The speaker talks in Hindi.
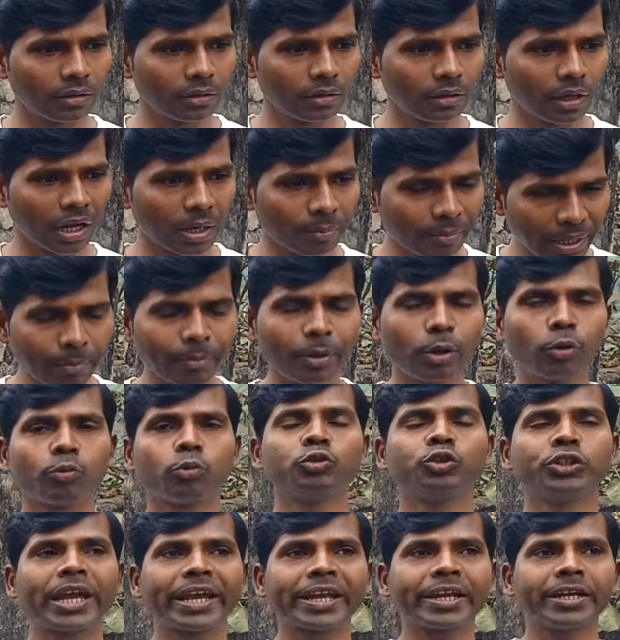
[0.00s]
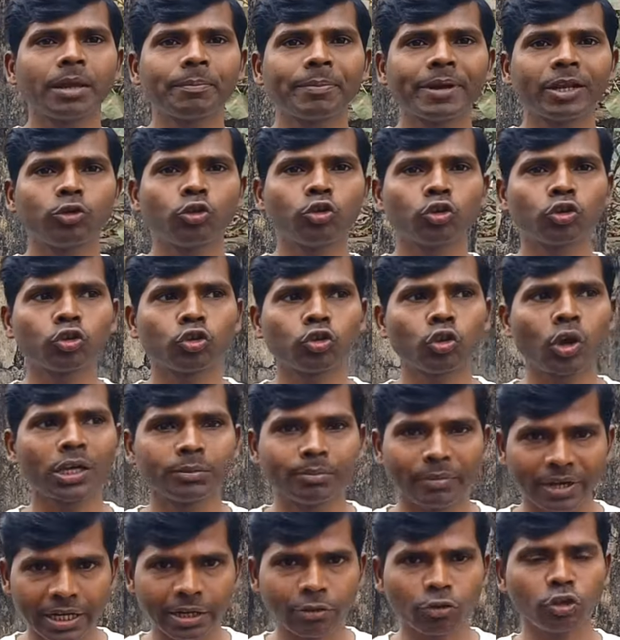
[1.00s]
अगर मैंने बुलेट प्रूफ जैकेट नहीं पहनी होती
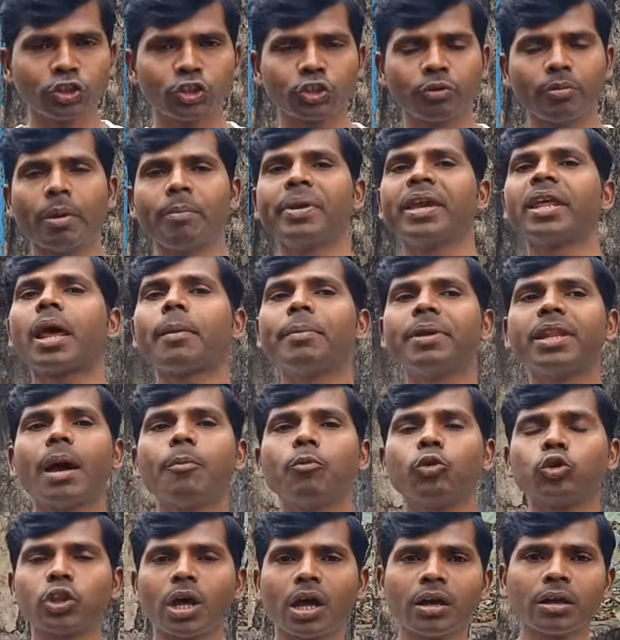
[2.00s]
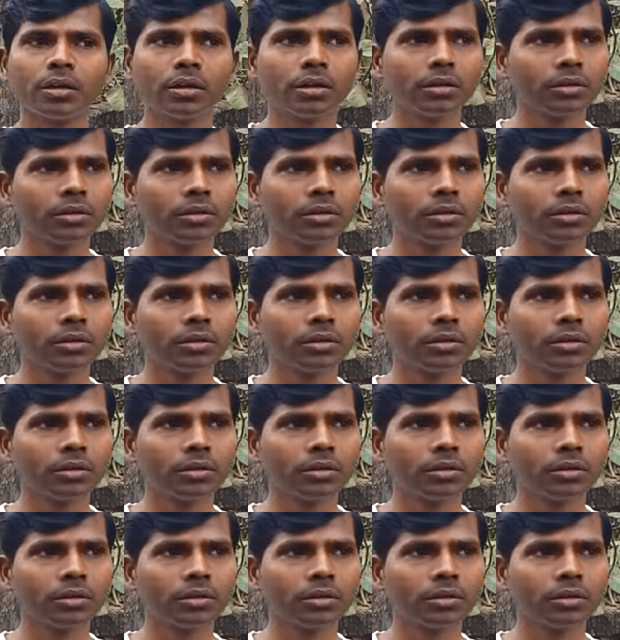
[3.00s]
तो मरने वालों की लिस्ट में मेरा भी नाम जुट